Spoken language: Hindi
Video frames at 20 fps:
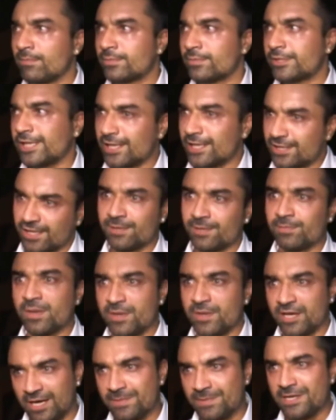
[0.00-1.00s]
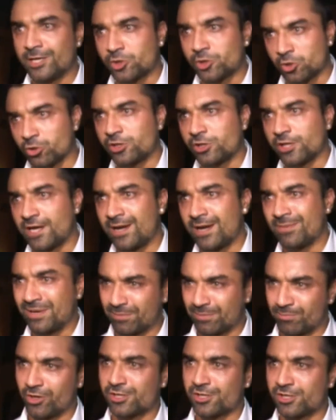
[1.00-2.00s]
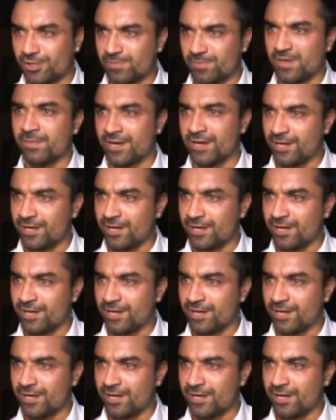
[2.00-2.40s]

साथ साथ में मेरा भी एक शो चलाया बिग बॉस जिसमें